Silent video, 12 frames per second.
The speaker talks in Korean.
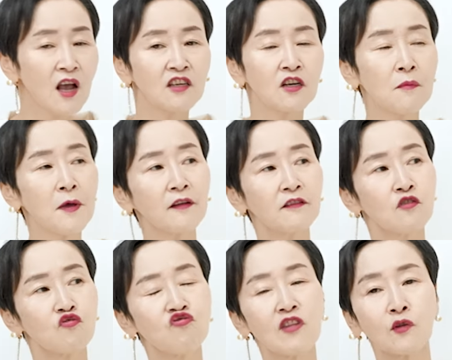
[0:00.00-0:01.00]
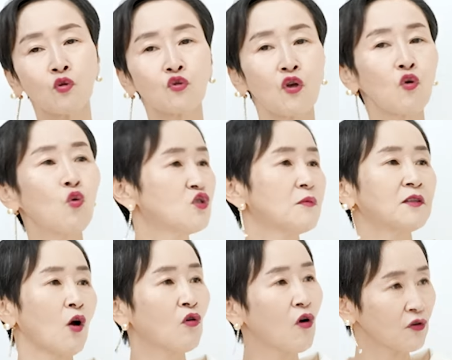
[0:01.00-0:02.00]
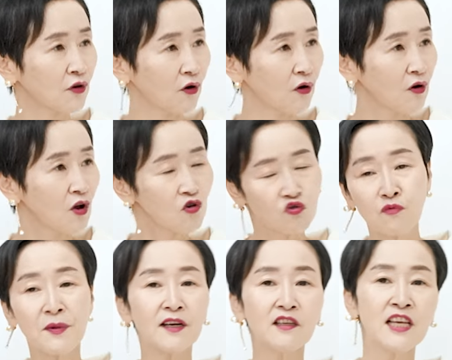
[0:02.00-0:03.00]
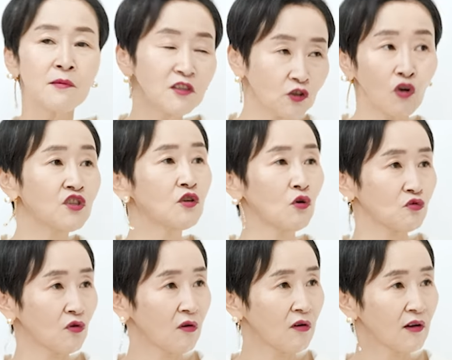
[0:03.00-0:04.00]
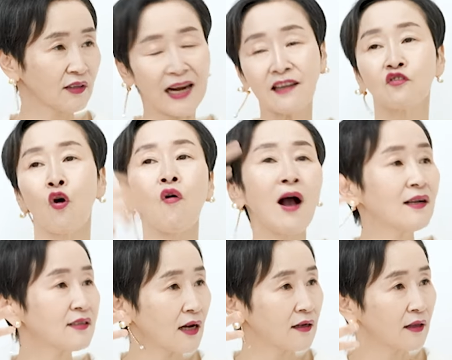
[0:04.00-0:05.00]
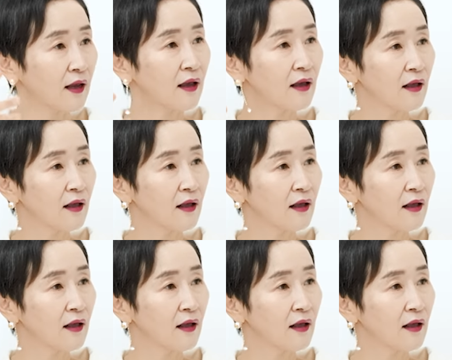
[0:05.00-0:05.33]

그러면 윤 대통령의 고집이 더 꺾여. 국민은 힘을 더 실어줘. 나는 더 강자가 돼.